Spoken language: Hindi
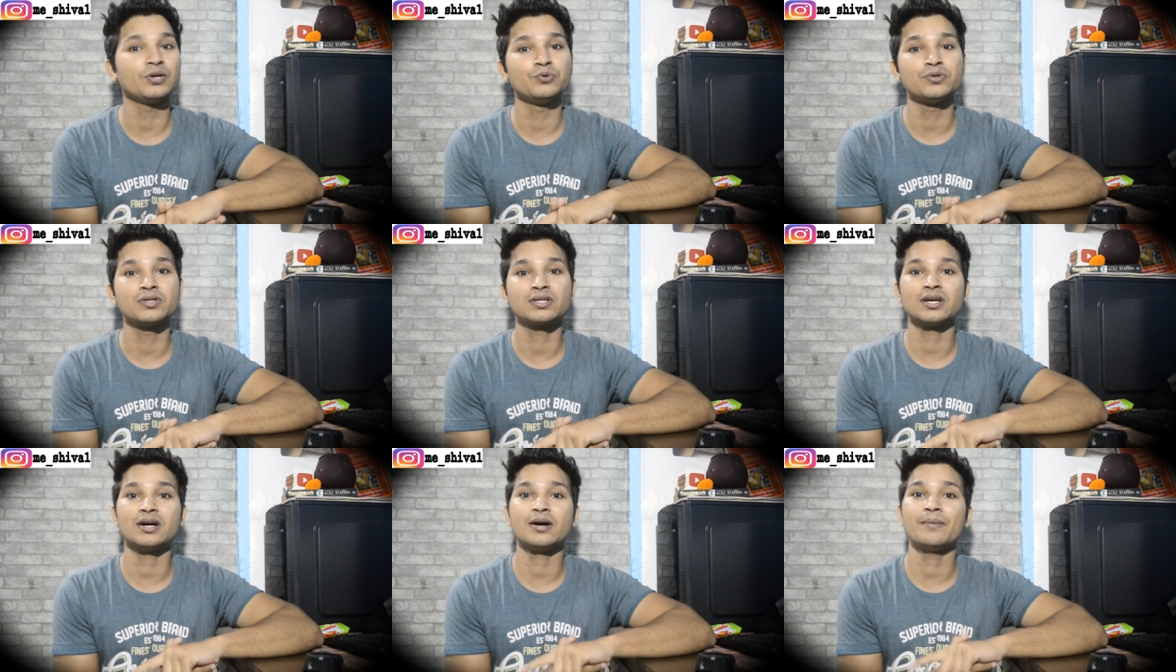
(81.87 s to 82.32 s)

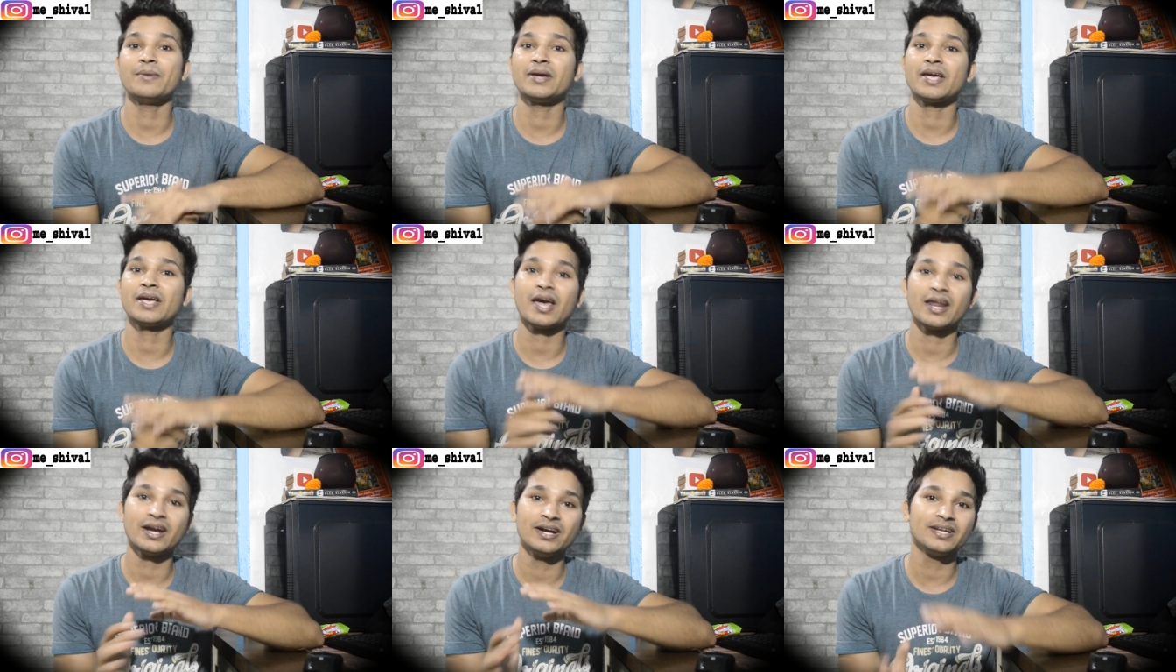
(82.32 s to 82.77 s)
यूनिट का
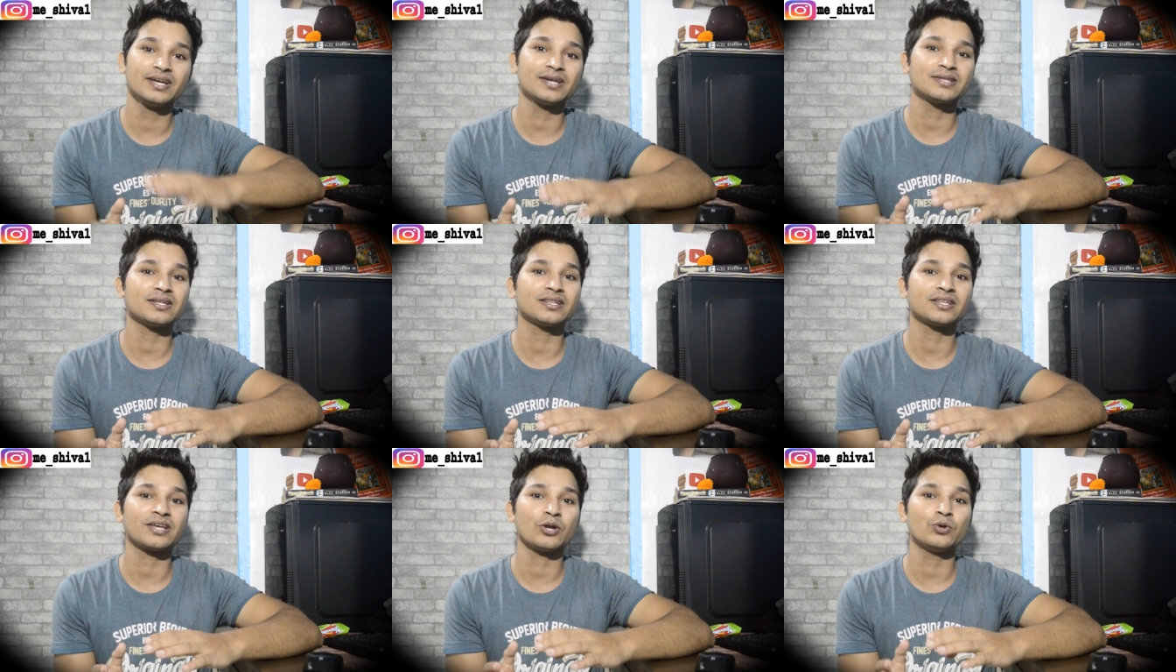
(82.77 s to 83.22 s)
मैं गारंटी के
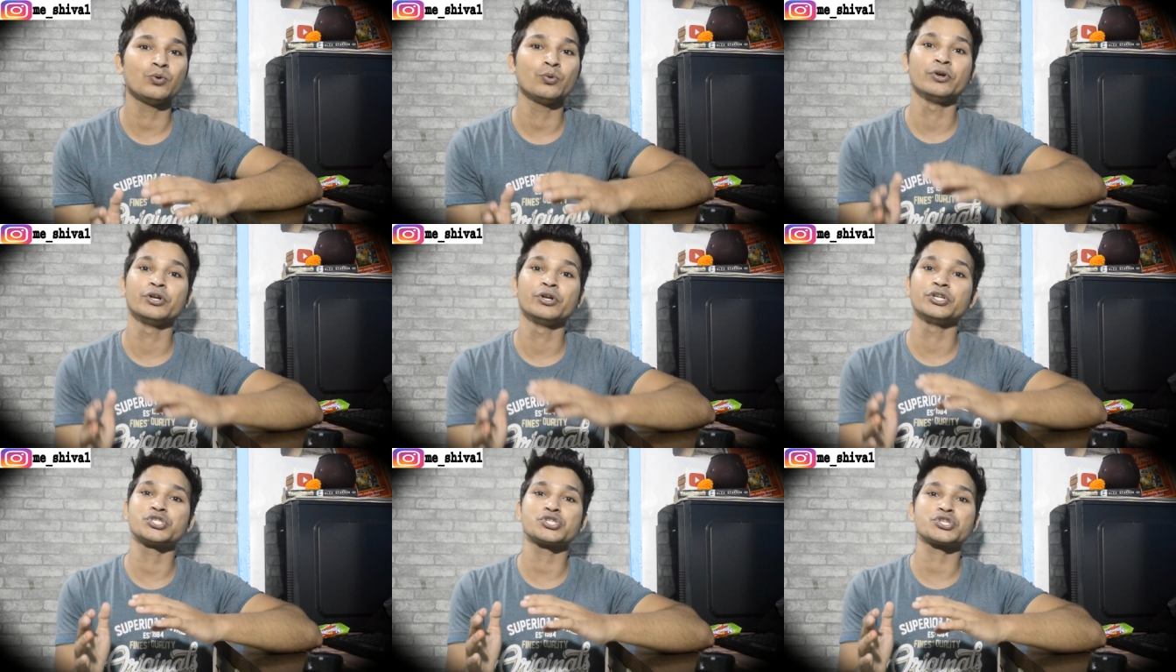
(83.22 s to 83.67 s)
साथ कह रहा
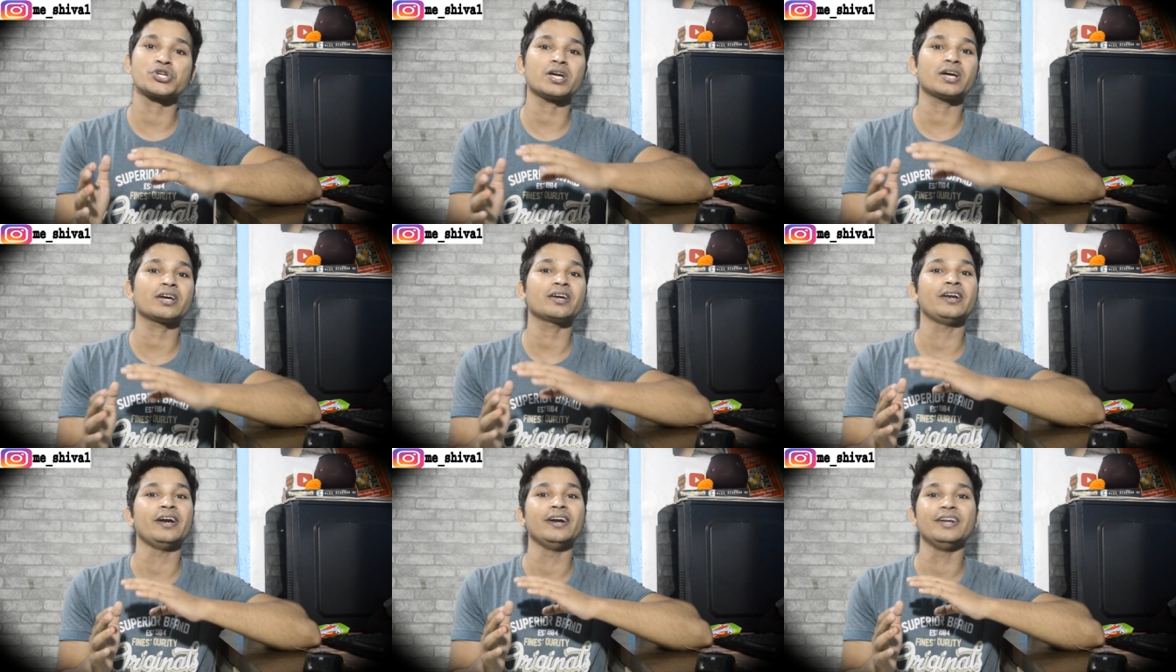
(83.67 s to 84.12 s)
हूँ
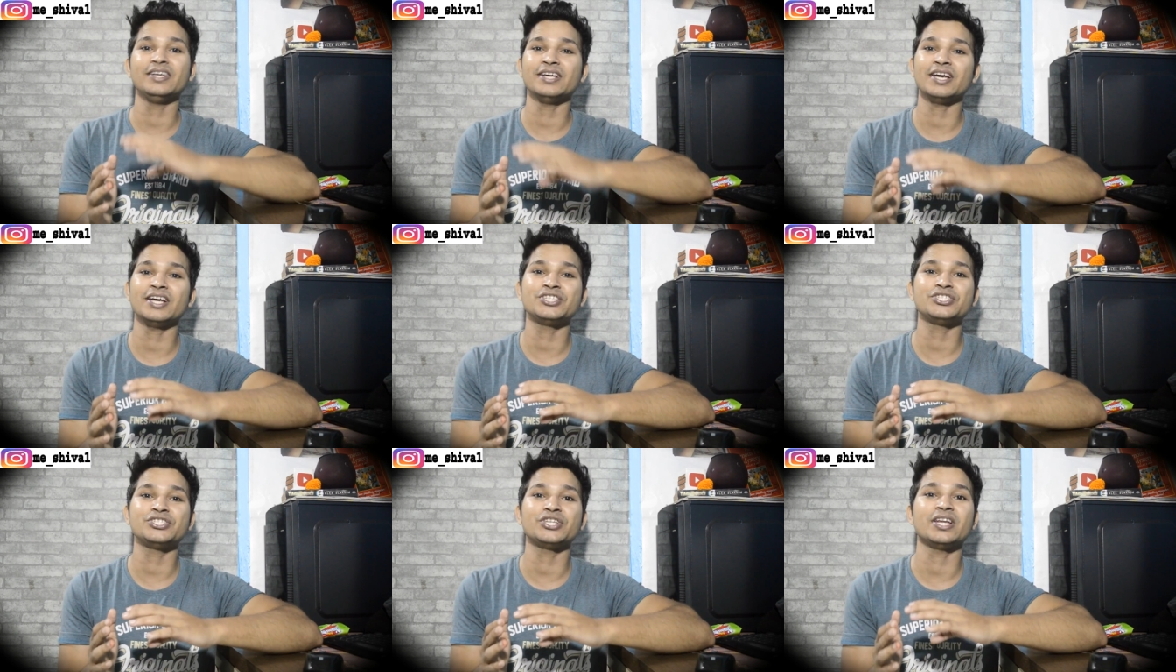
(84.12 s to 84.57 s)
डिस्ट्रैक्ट रेडी
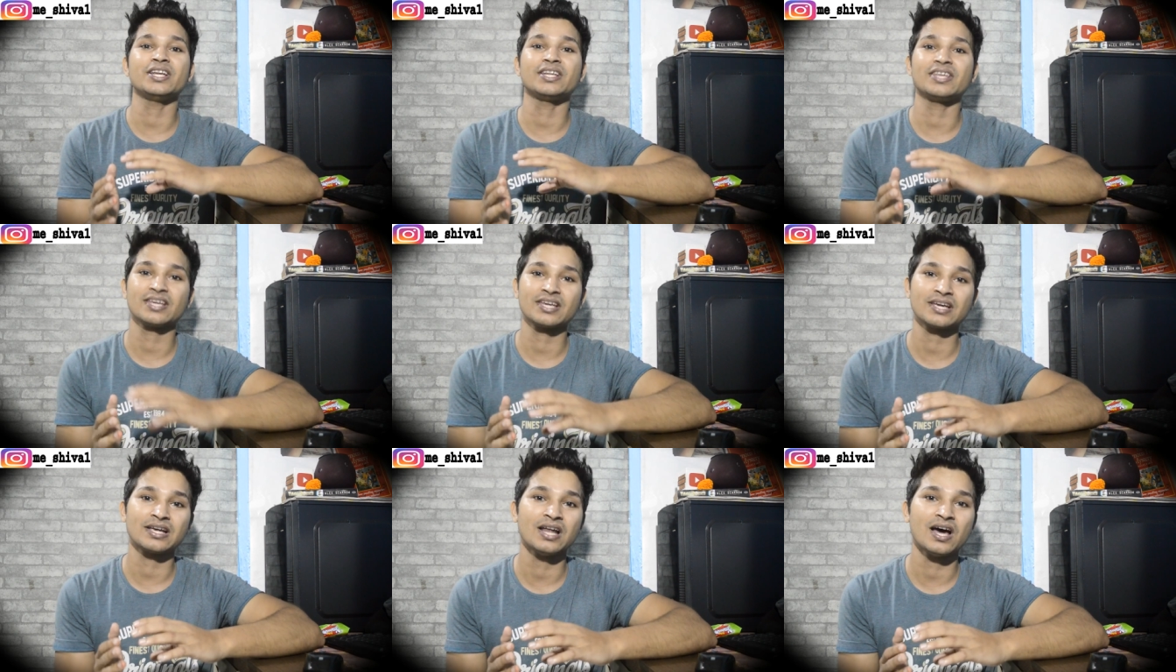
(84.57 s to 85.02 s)
है चैन
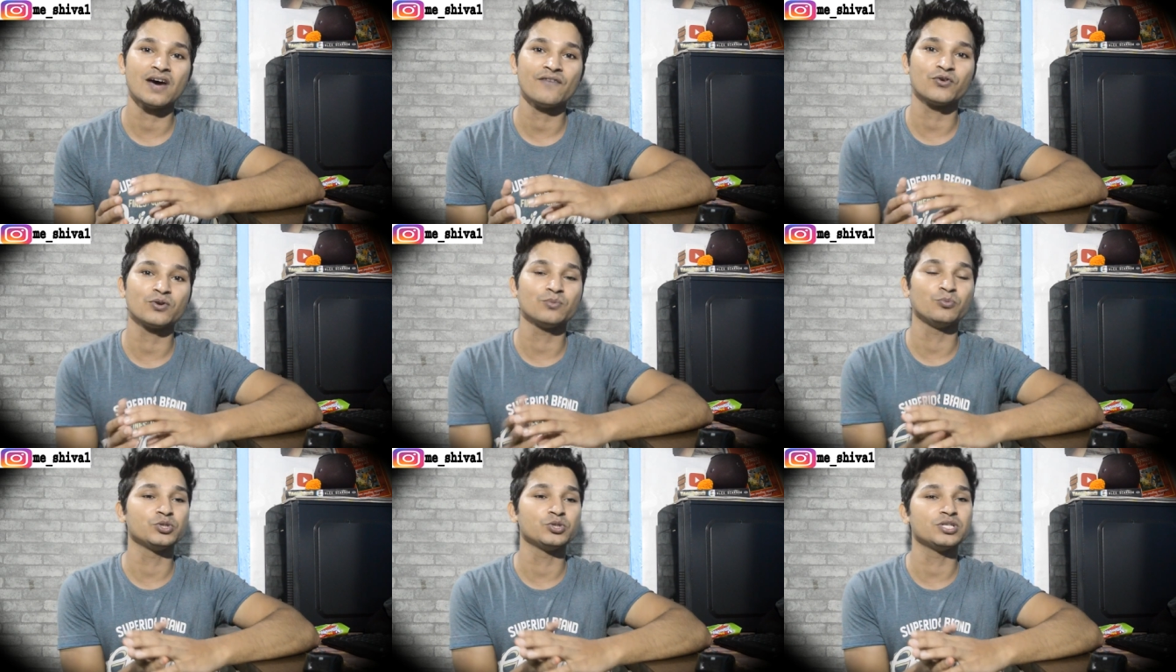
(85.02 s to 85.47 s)
के खिलाफ
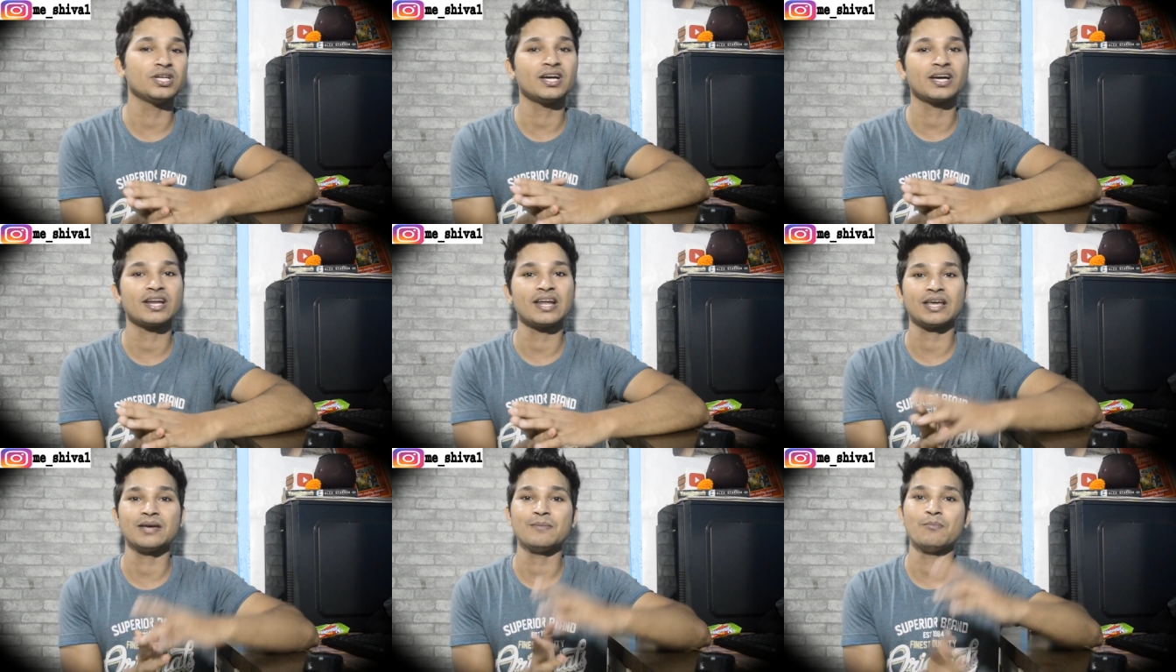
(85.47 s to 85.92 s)
और मुझे लग
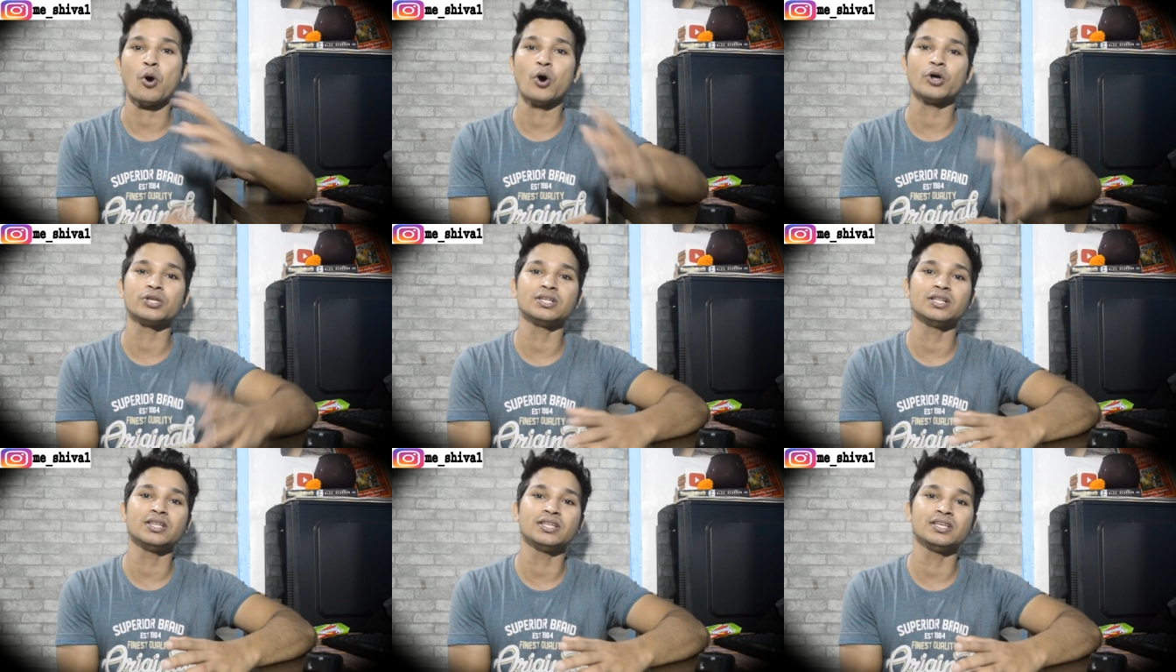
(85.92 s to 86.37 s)
रहा है कि
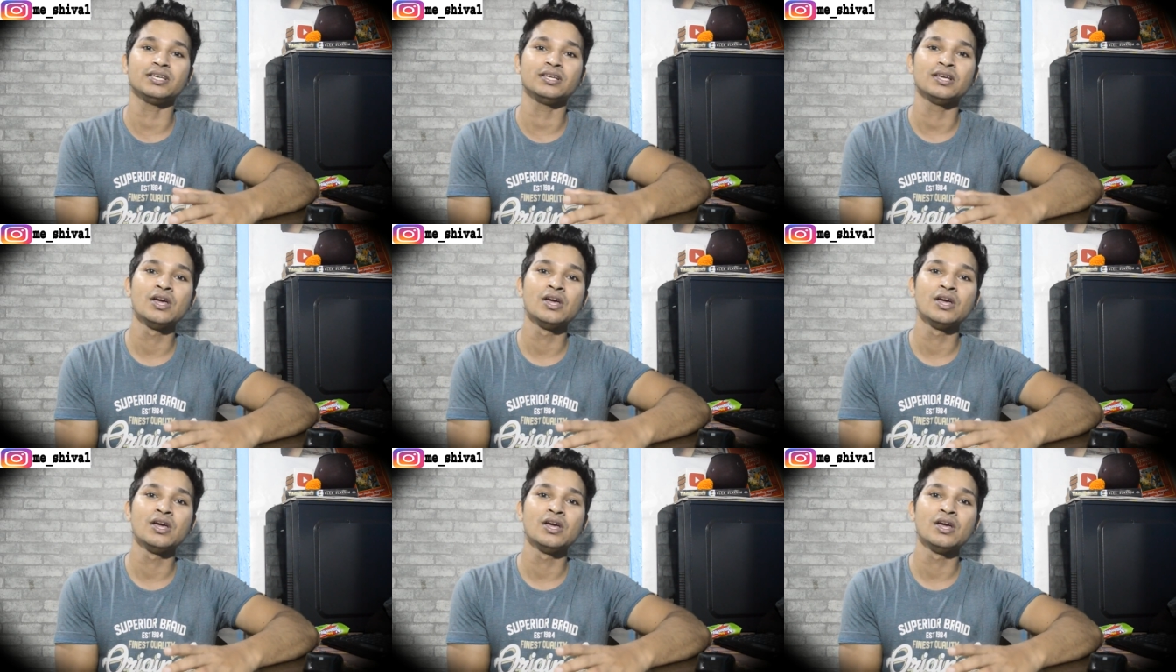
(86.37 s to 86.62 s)
बहुत जल्दी